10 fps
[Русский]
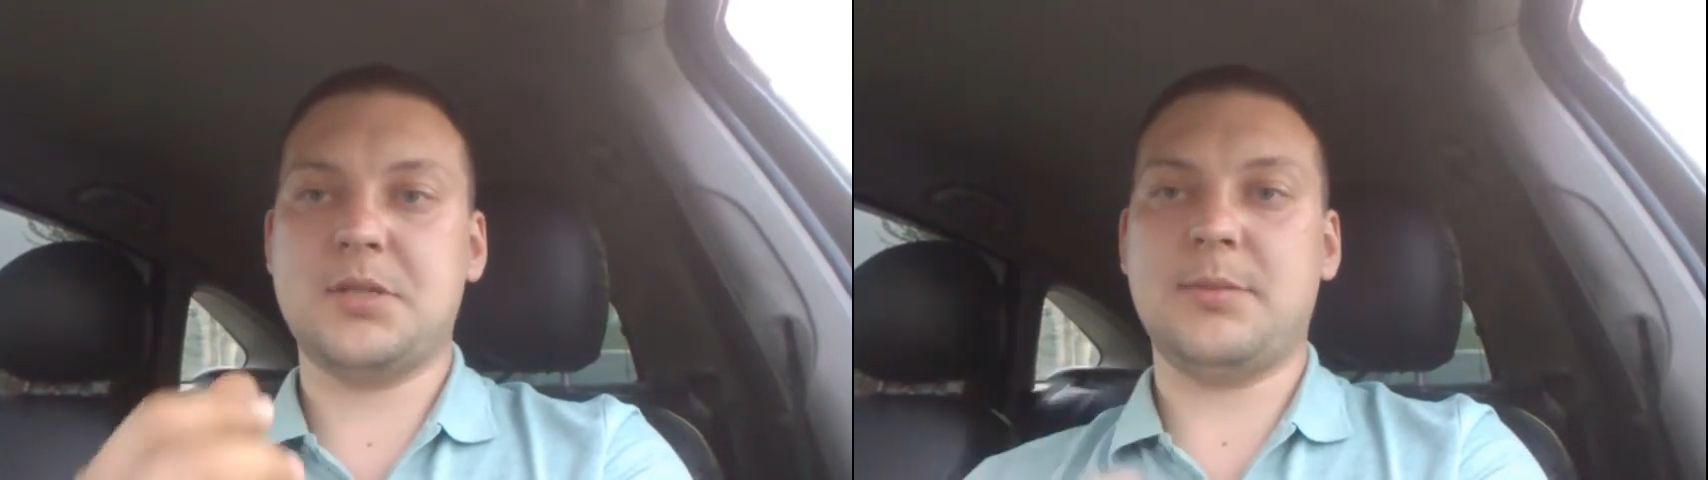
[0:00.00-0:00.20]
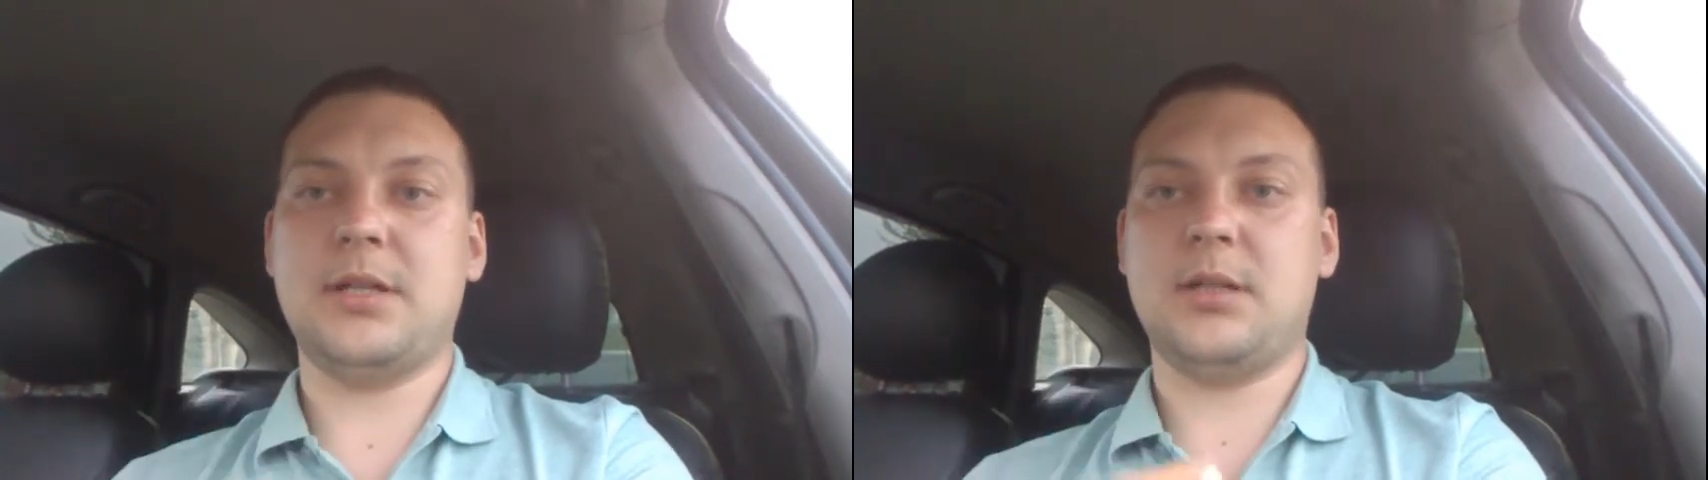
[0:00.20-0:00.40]

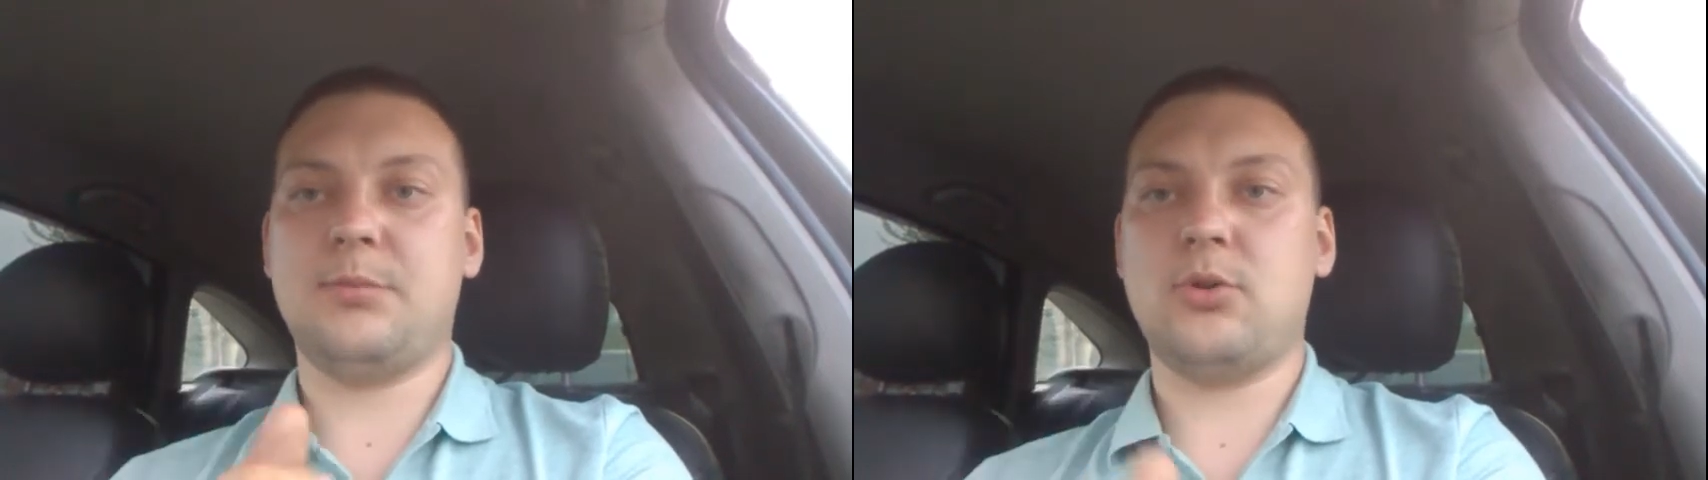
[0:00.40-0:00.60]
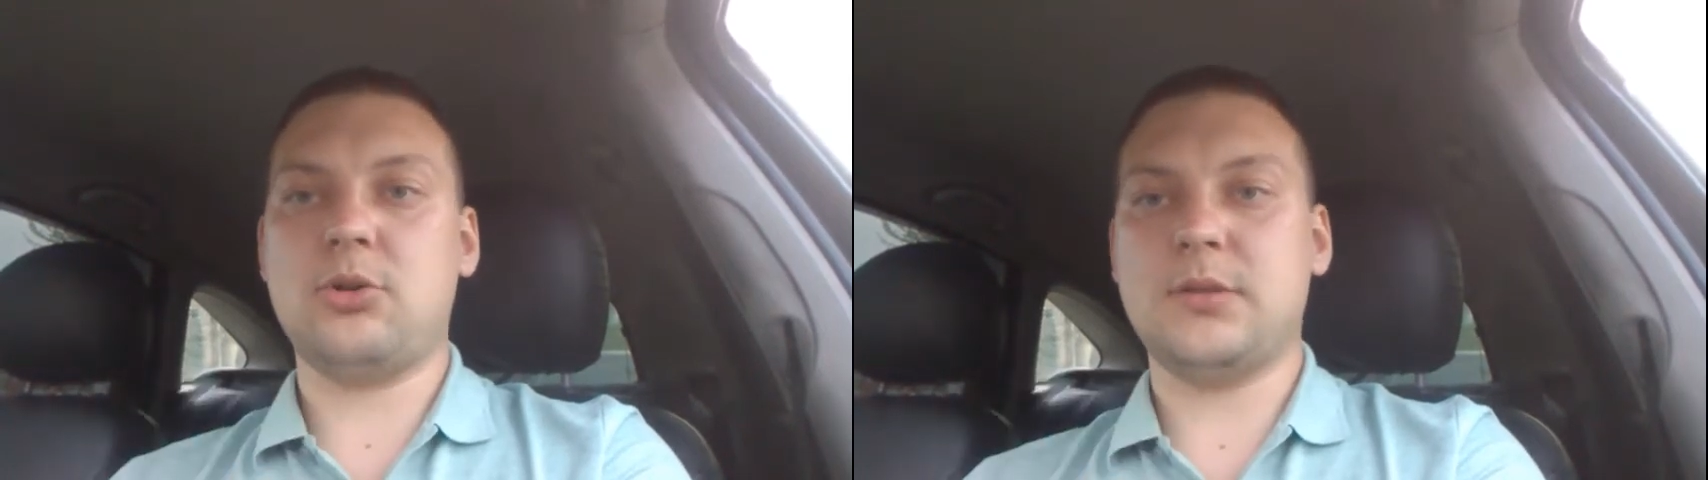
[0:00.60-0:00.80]

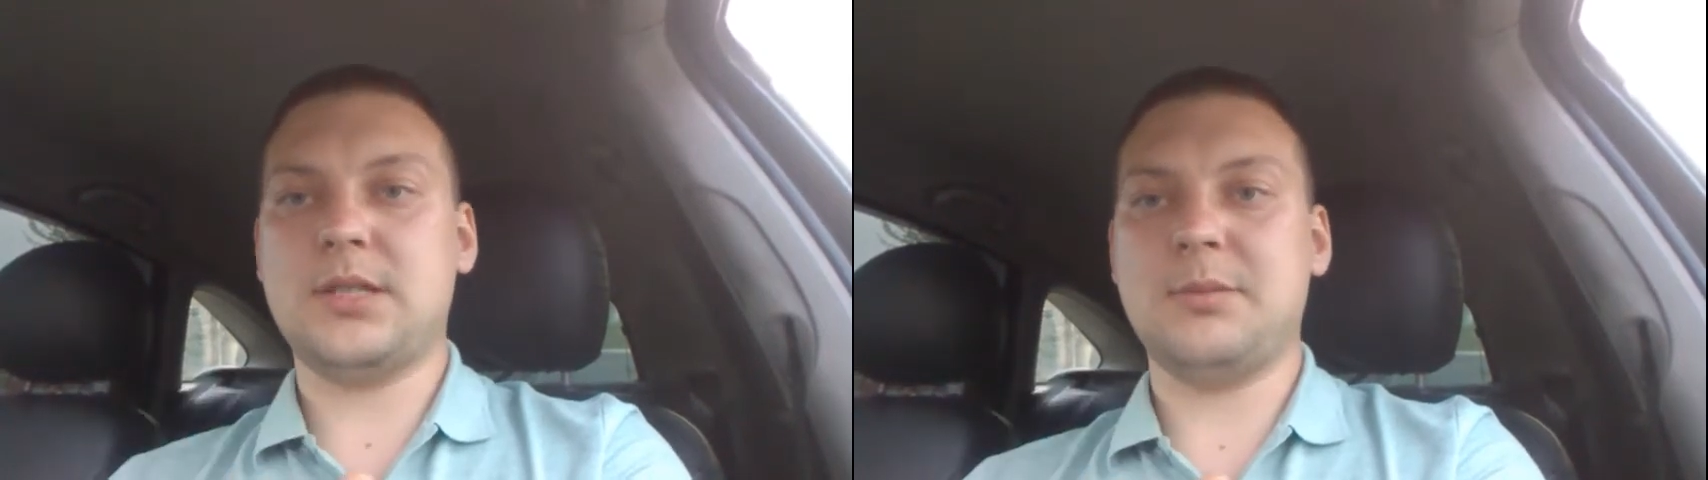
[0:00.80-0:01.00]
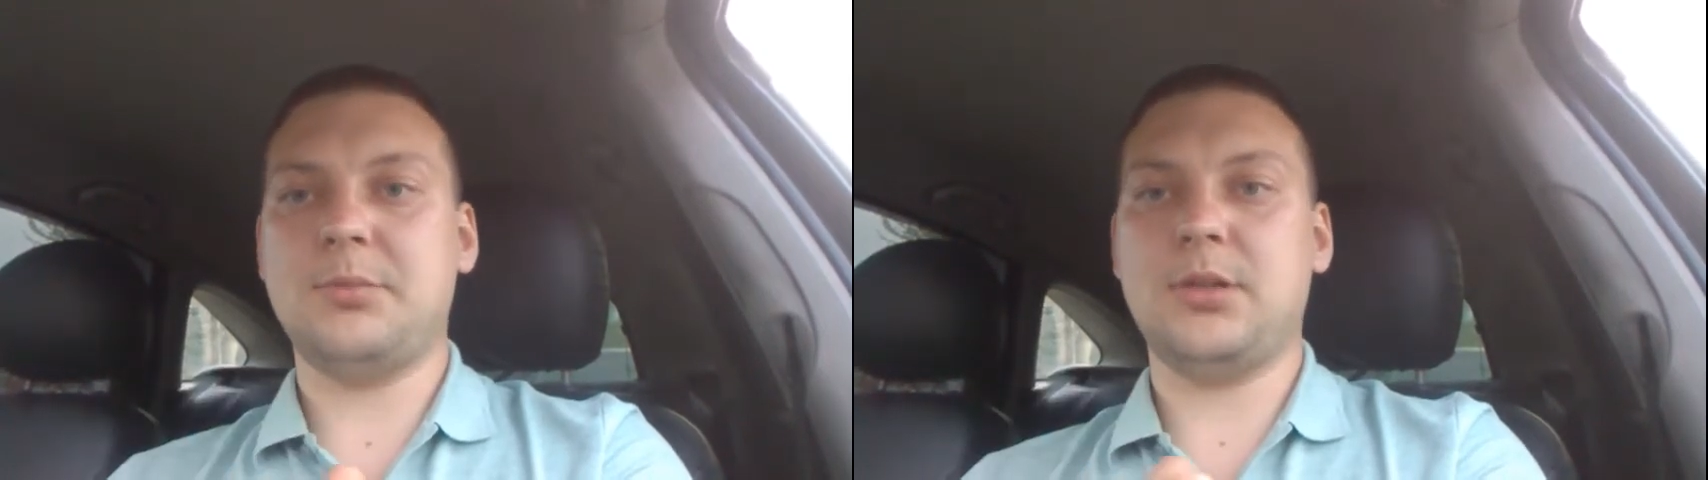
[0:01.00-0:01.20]
посмотрел
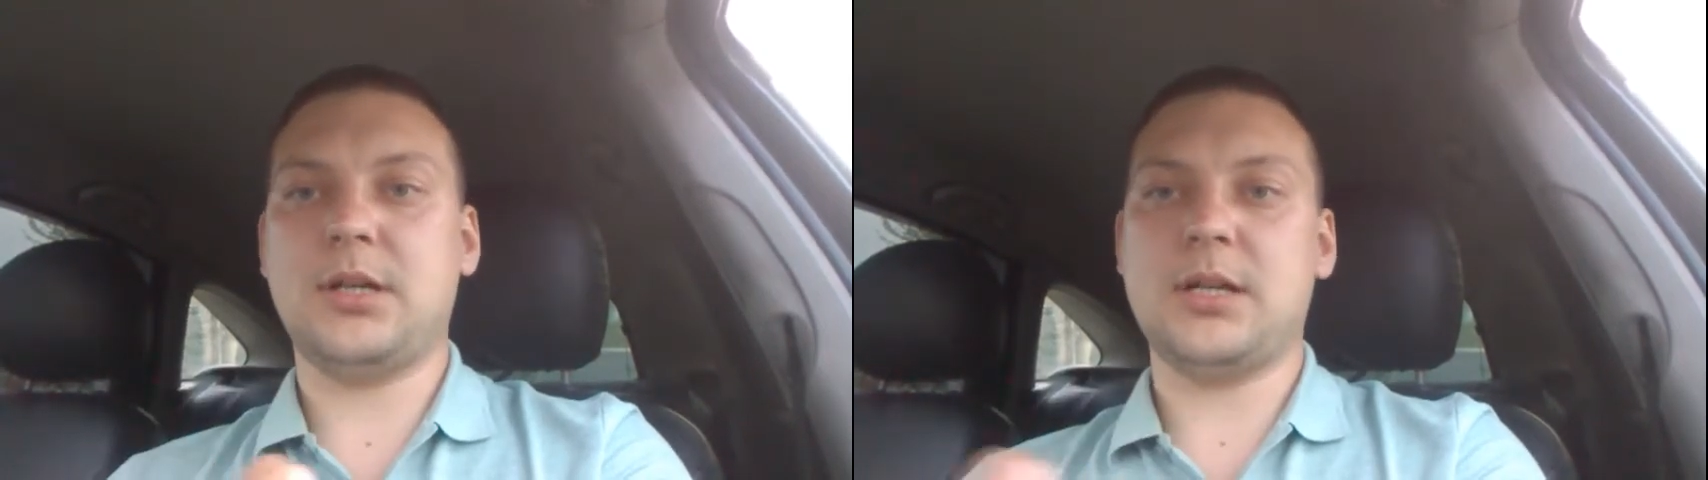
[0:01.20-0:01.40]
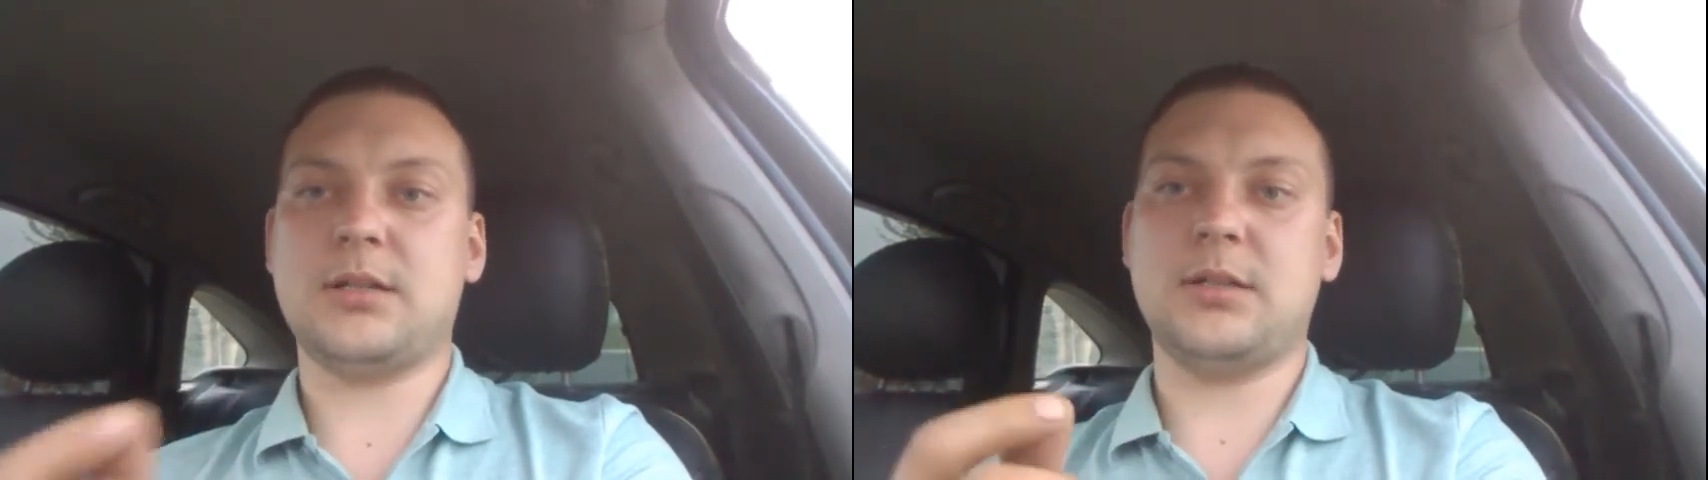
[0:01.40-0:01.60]
провод, там
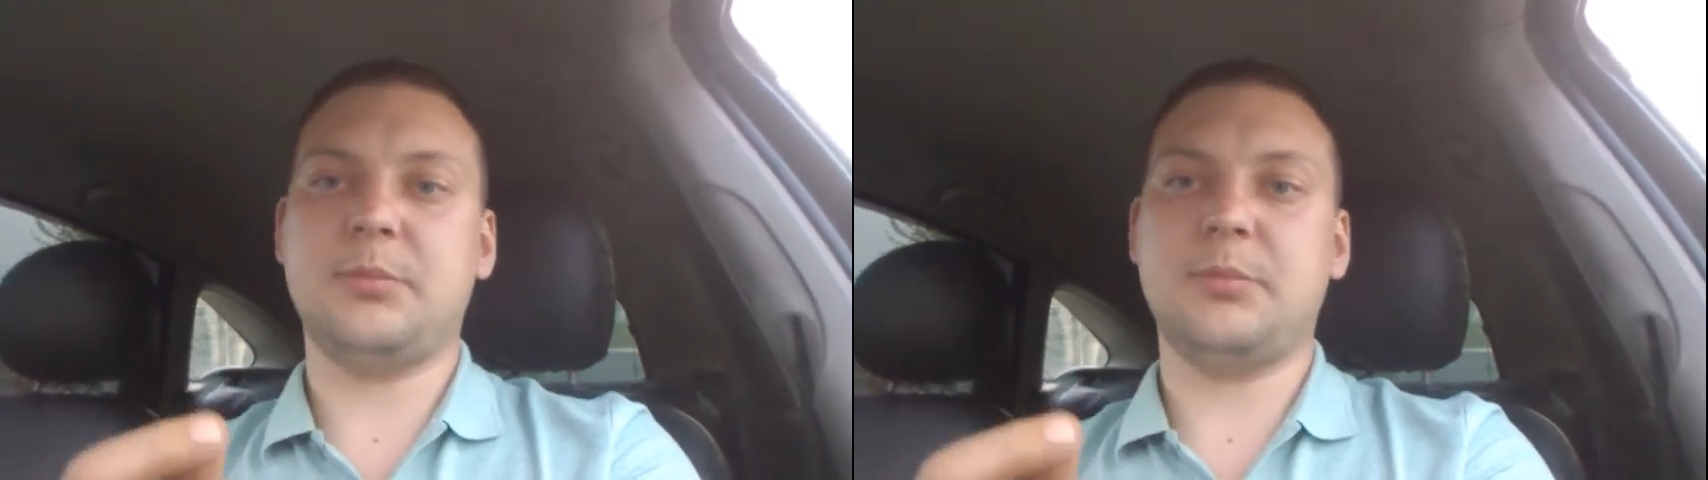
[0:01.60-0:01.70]
был как-то